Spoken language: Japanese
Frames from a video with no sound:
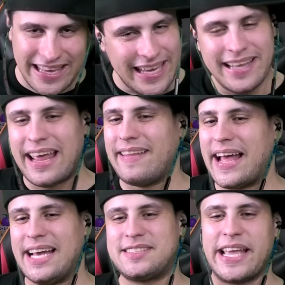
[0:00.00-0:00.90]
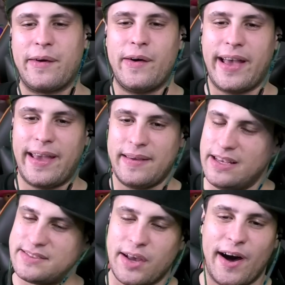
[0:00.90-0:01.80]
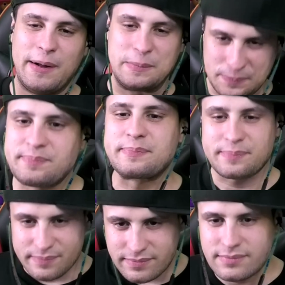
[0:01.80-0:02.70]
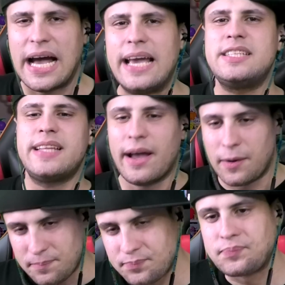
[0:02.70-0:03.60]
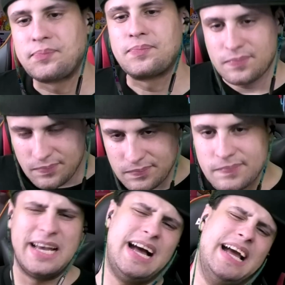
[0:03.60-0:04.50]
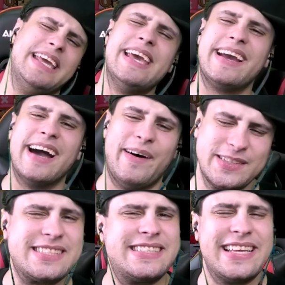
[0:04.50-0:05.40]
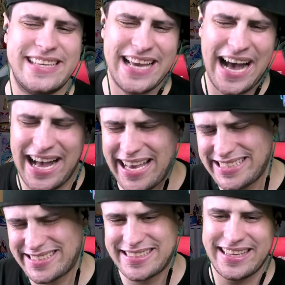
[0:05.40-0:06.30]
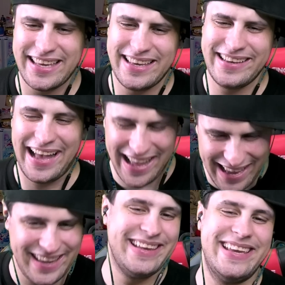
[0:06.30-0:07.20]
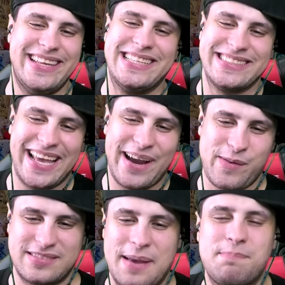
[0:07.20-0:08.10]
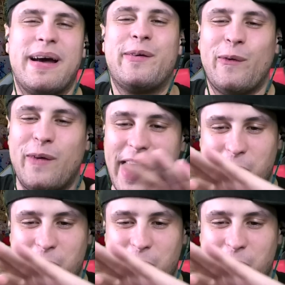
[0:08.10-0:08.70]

いいね、ナイスデコイ。いいっすよ。頼んだ。大事だよ。チーム任せろ。ああいい笑顔、素敵。はい素敵。はいいいですね。この先輩後